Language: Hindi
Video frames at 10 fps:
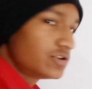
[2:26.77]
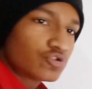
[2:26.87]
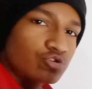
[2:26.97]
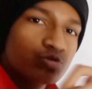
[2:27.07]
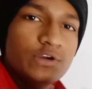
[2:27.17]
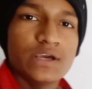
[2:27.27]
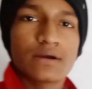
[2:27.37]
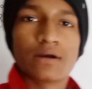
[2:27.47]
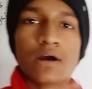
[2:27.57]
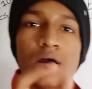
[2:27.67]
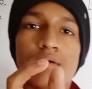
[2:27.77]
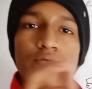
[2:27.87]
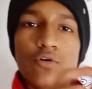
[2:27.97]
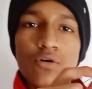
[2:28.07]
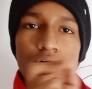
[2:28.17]
की जो सुई है
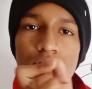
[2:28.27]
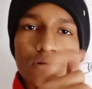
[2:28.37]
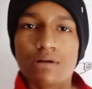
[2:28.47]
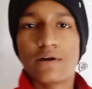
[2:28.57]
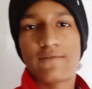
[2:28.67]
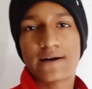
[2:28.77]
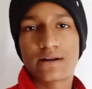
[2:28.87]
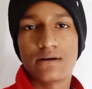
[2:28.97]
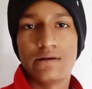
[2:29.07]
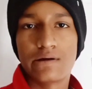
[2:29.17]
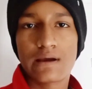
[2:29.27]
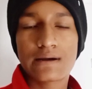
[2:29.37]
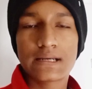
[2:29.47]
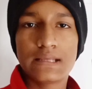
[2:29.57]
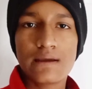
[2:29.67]
वो रिफ्लेक्ट कर रही है क्या
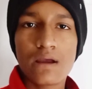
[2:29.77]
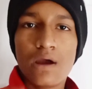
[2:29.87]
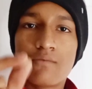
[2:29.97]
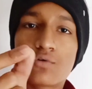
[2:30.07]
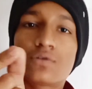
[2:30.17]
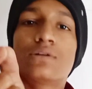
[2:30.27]
कर रही है वो